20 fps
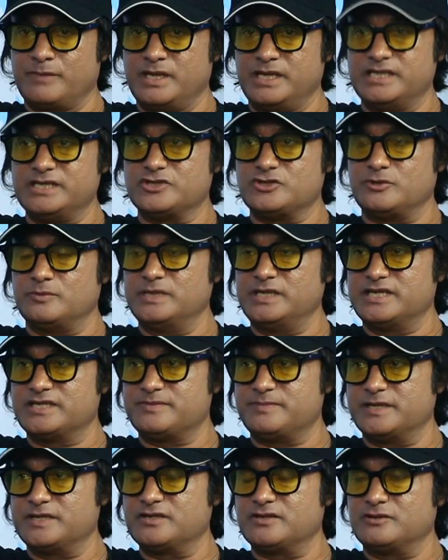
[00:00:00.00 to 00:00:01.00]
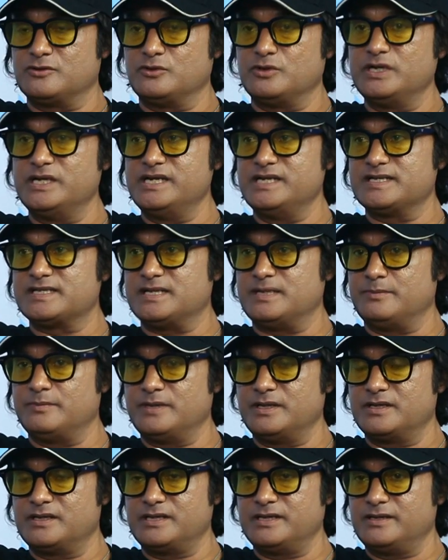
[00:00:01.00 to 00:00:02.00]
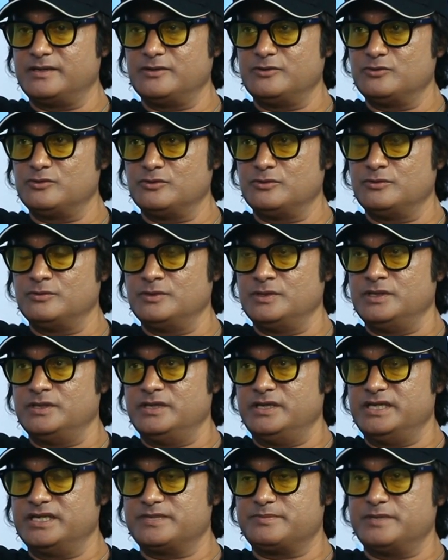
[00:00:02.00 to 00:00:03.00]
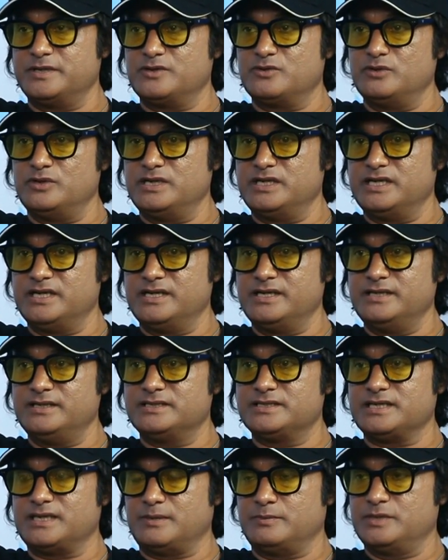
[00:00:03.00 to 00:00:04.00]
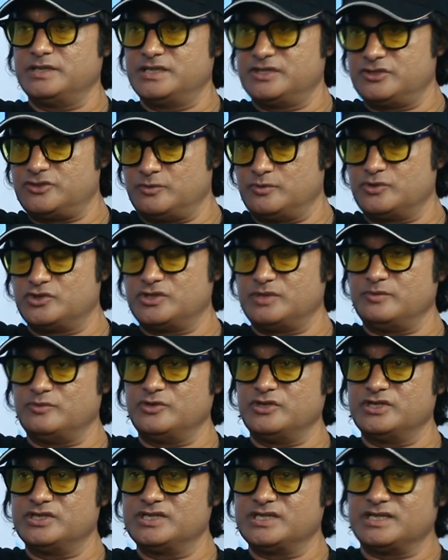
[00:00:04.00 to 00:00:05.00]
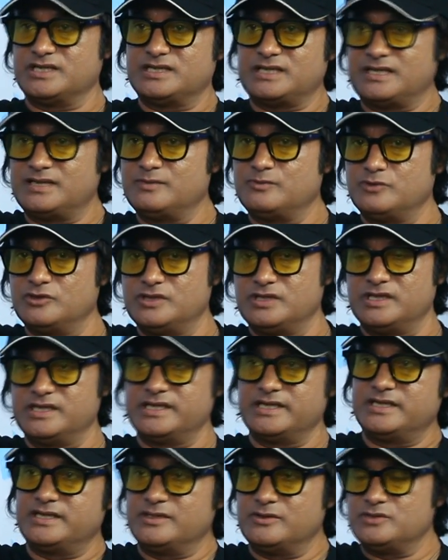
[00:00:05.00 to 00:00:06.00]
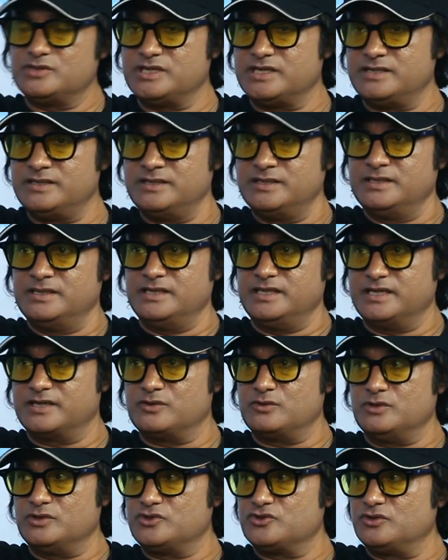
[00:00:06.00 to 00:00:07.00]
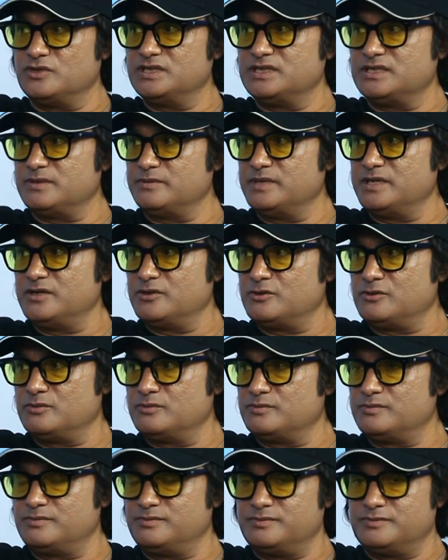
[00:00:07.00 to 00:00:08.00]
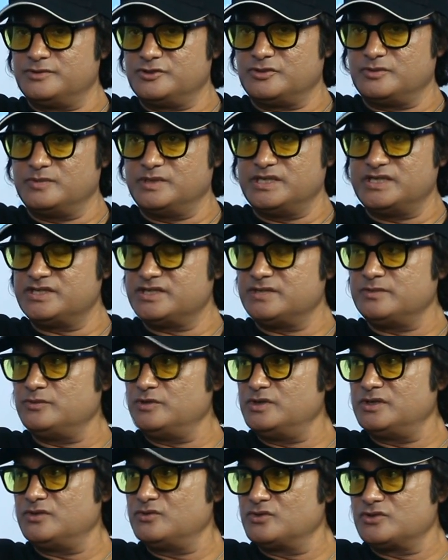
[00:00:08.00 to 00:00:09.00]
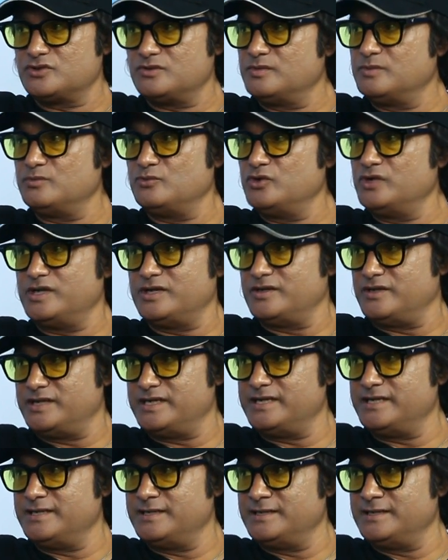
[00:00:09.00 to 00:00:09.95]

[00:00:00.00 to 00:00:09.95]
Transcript: এটা সবাই এক্সপেক্ট ধরেই নিয়েছিলাম কেউ তো এক্সপেক্ট করি নাই যে আমাদের সমসাময়িক যারা তাদের মধ্যে থেকে কেউ যে এক্ষুনি চলে যাবে এরকম সময় এসছে বলে কোনো সময় মনে হয় নাই